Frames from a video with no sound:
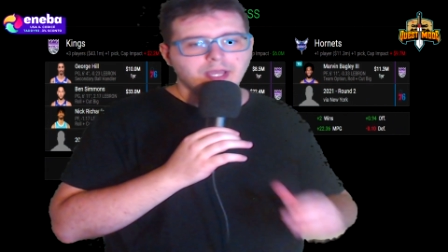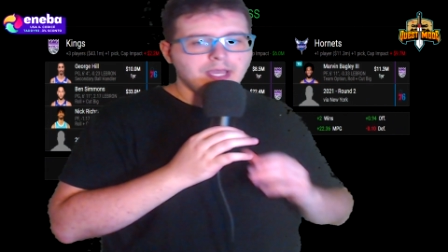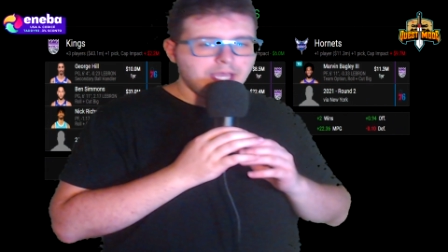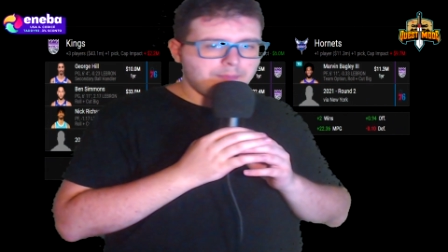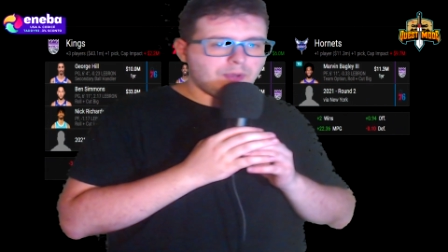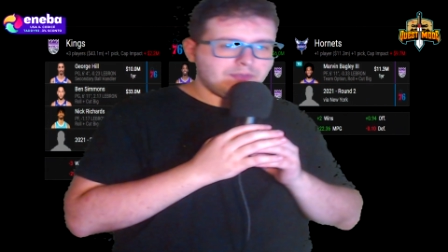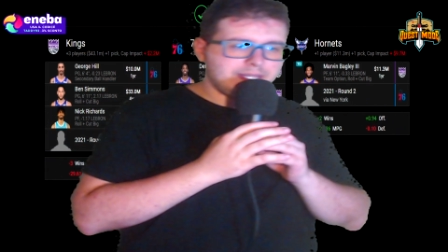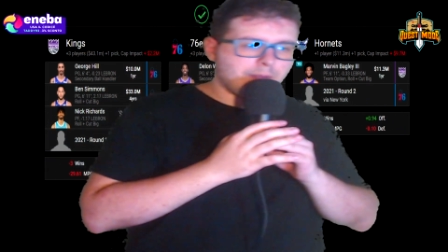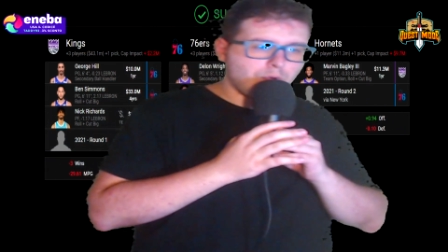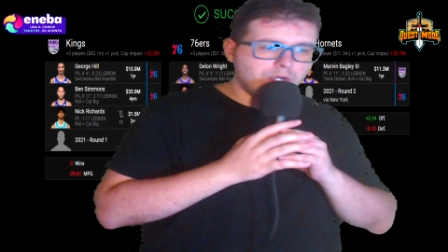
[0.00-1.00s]
E poi
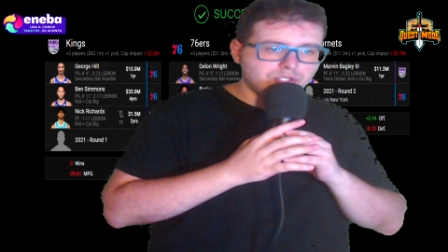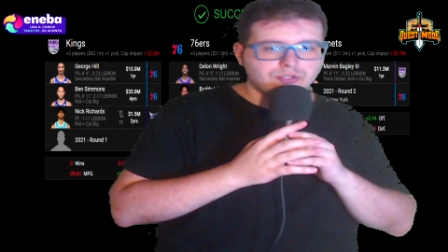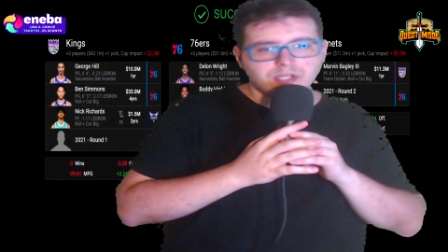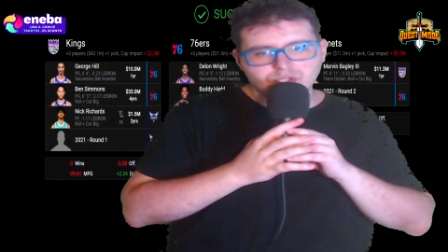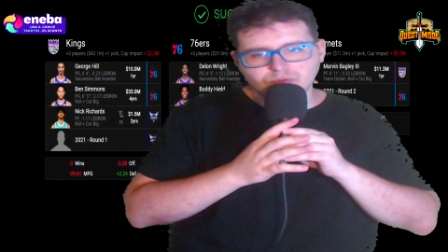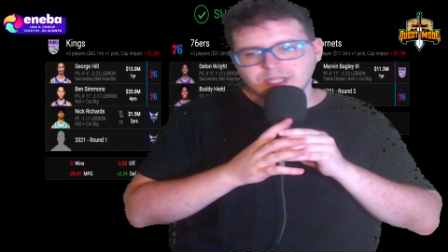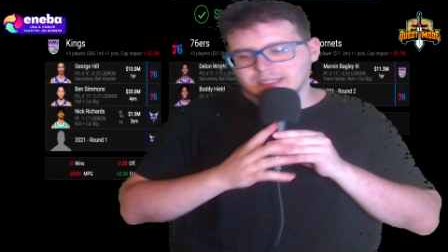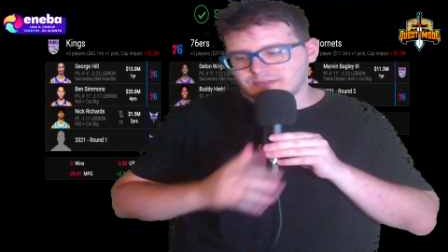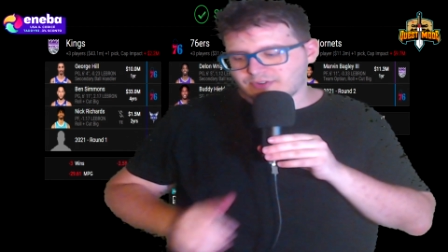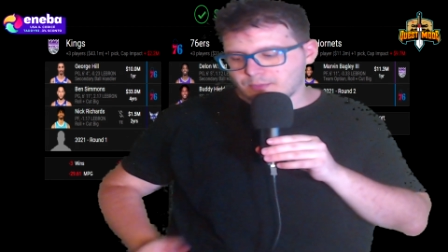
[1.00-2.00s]
vediamo quali sono i risultati
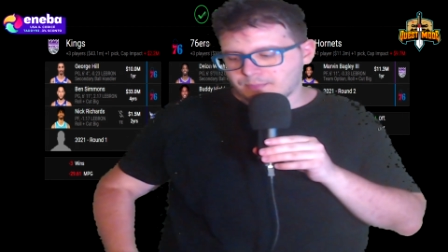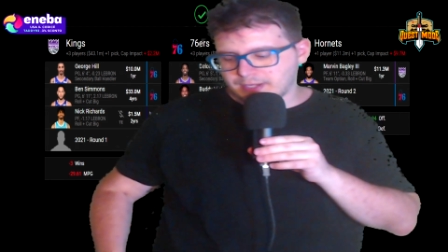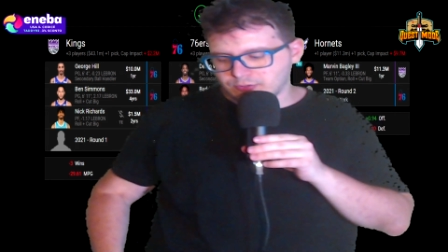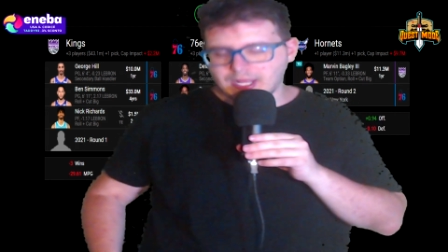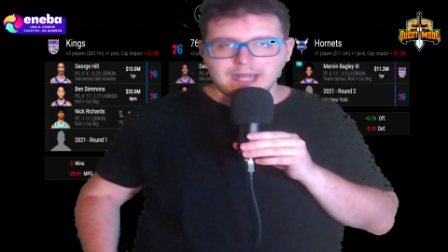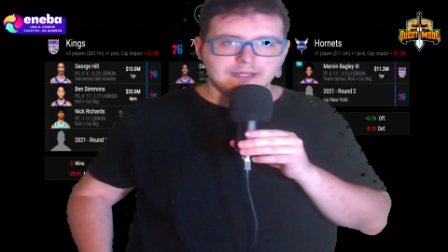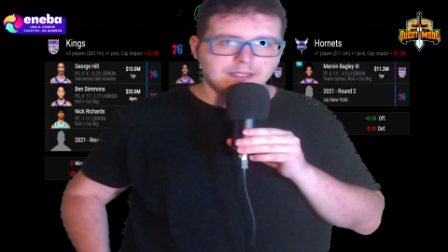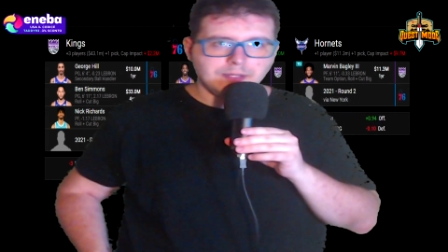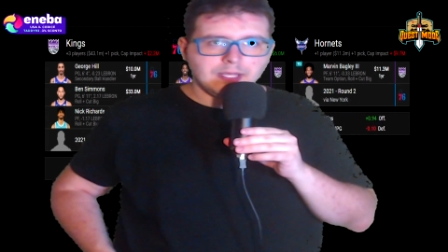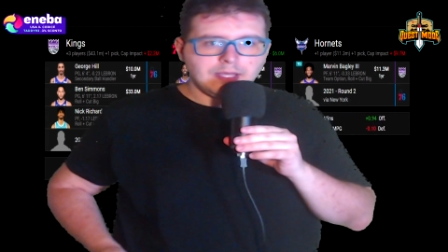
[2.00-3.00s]
fra un paio d'anni.
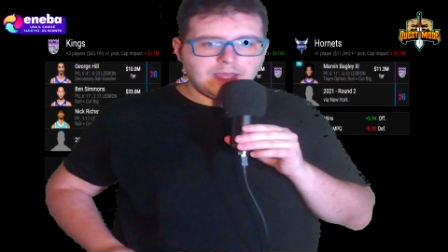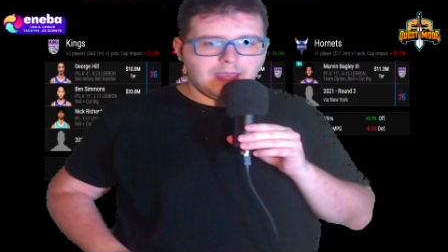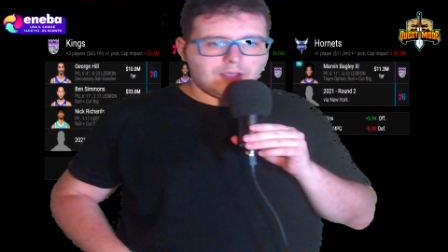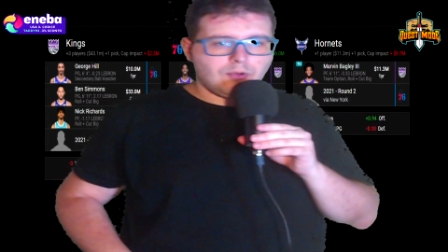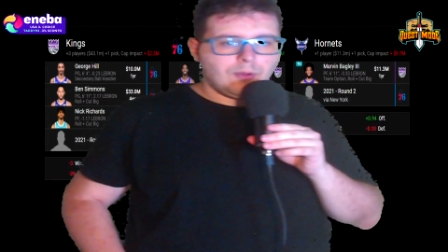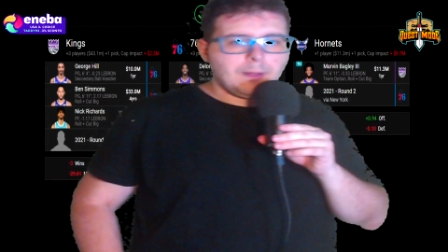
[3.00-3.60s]
Ecco.